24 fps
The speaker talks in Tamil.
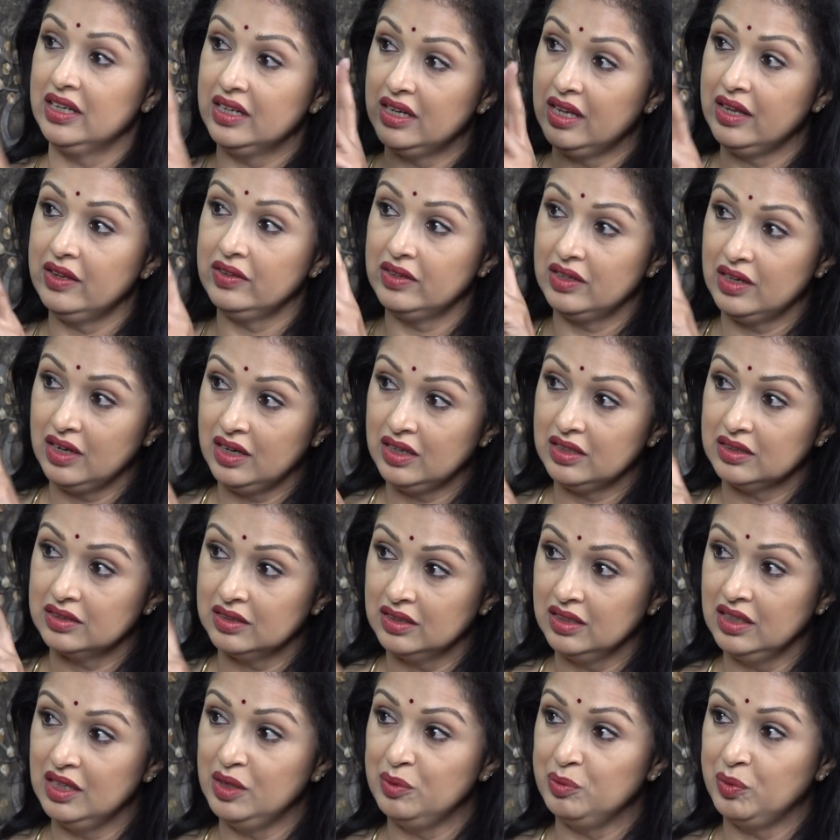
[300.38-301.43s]
ரெண்டாவது நாள்
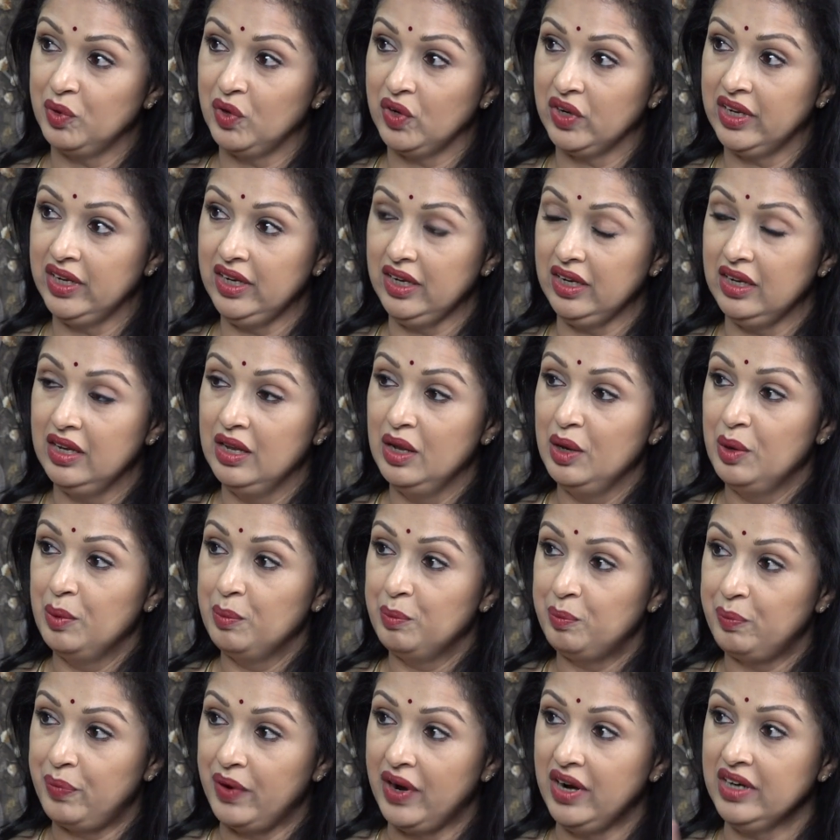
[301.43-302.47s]
ஏர்லி மார்னிங்
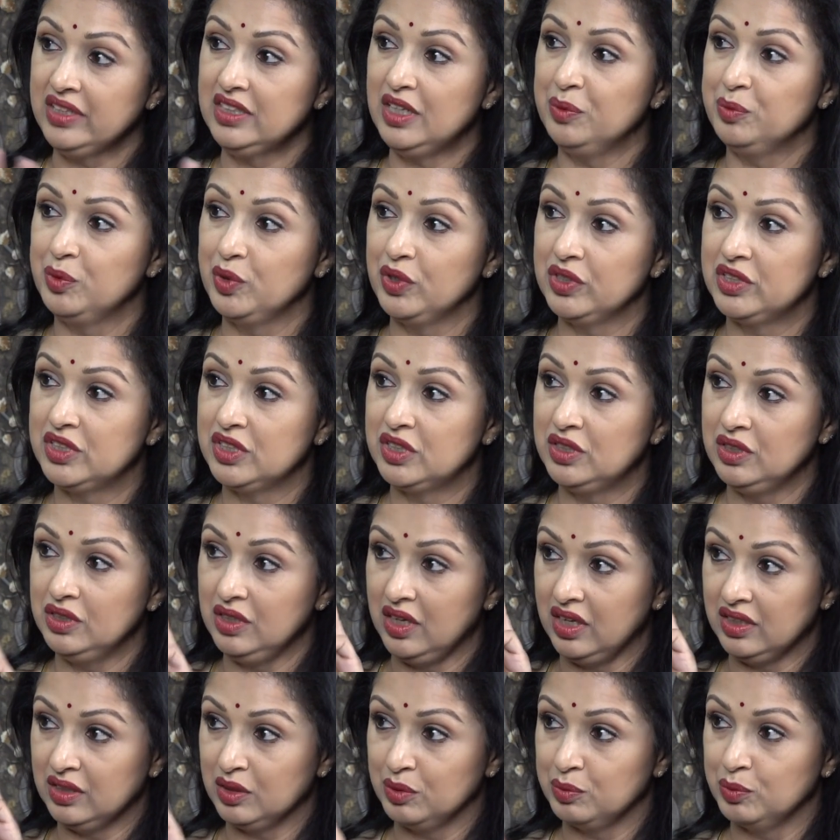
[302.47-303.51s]
பாட்டை முடிச்சுட்டு
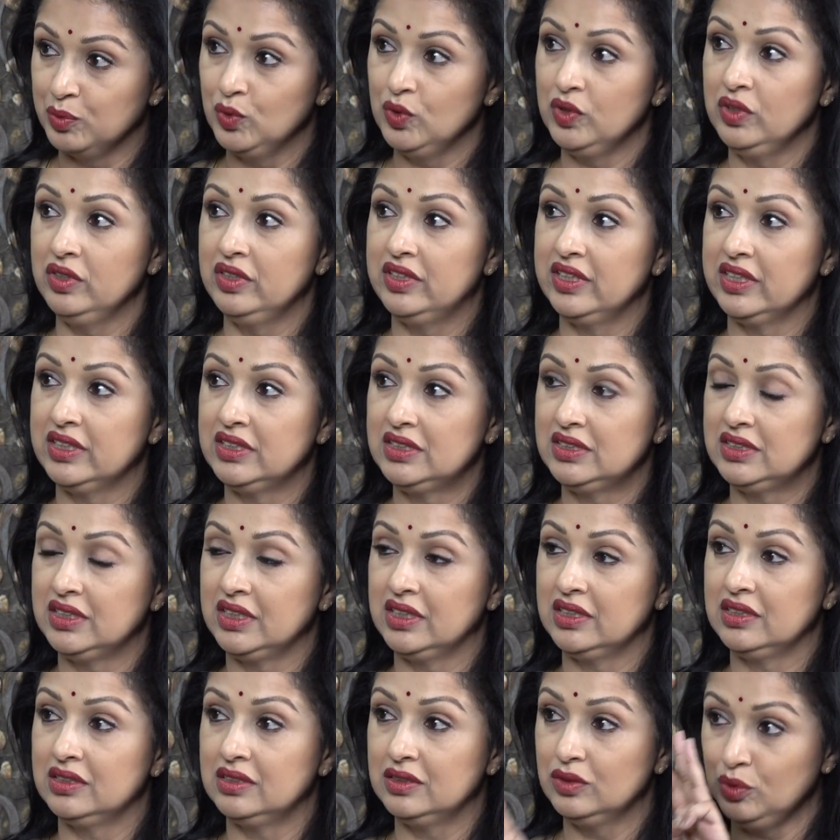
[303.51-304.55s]
அந்த மூணு ட்ரெஸ்
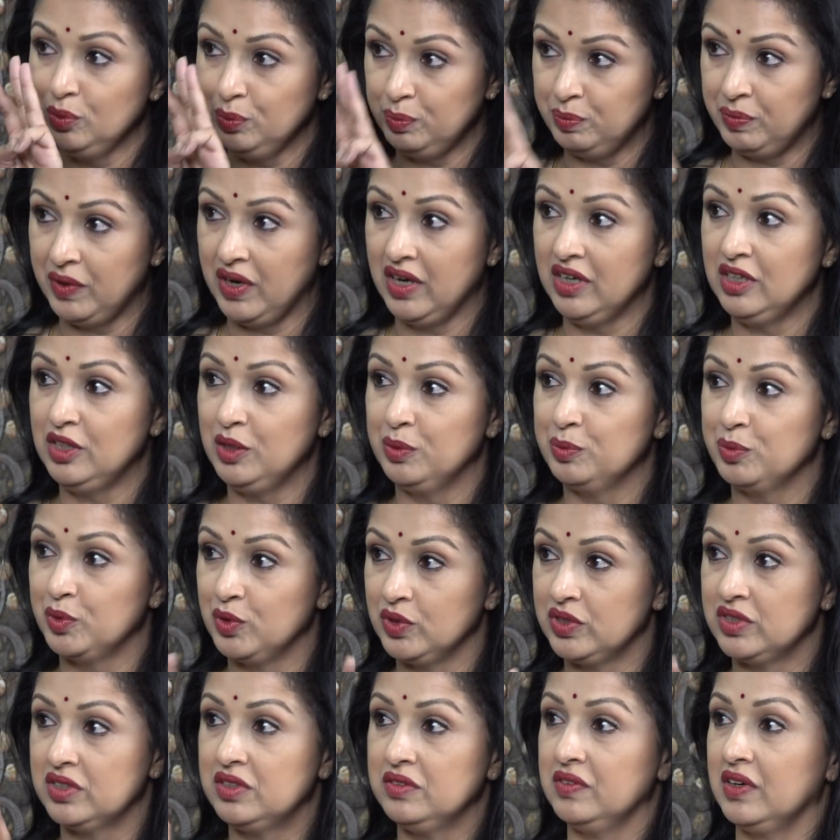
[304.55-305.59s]
சேஞ்சும் பாட்டை
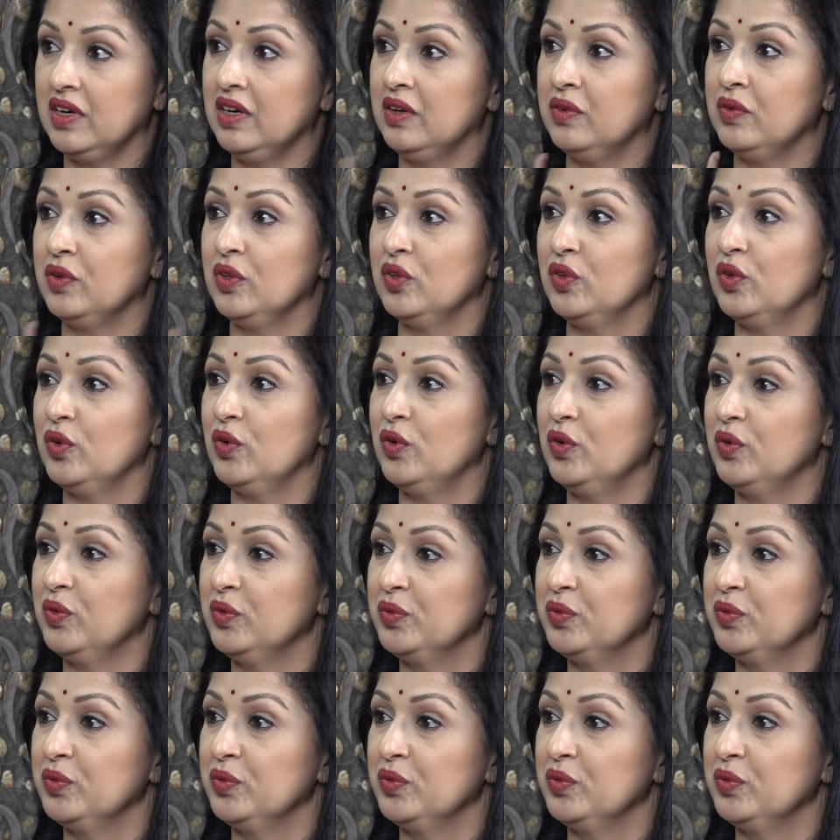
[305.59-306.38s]
முடிச்சுட்டு வெளில வந்தோம்